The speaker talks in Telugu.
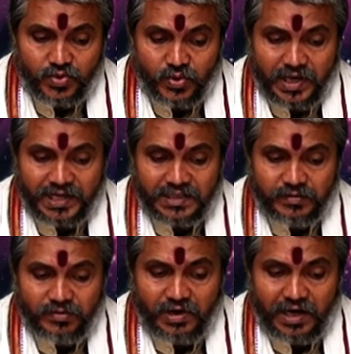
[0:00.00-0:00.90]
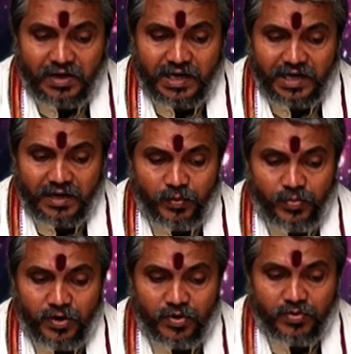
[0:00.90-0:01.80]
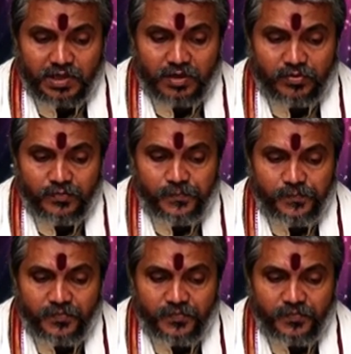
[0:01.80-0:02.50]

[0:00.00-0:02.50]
సూర్యాస్తమయం ఆరు గంటల ముప్పై రెండు నిమిషాలకు